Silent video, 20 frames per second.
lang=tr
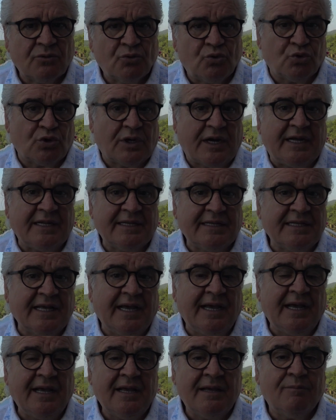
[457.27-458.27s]

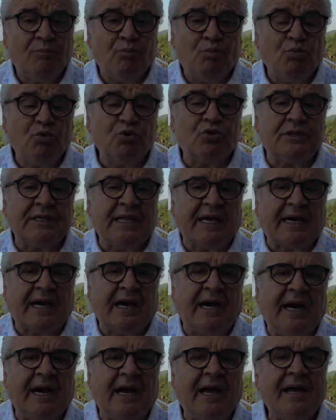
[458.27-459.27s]
Kur'an'da
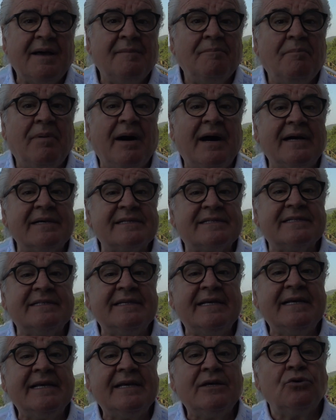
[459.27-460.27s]
mutlaka
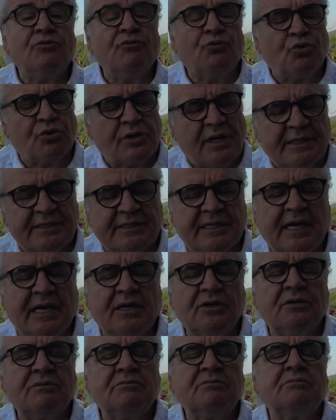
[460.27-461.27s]
bazı Kur'an'da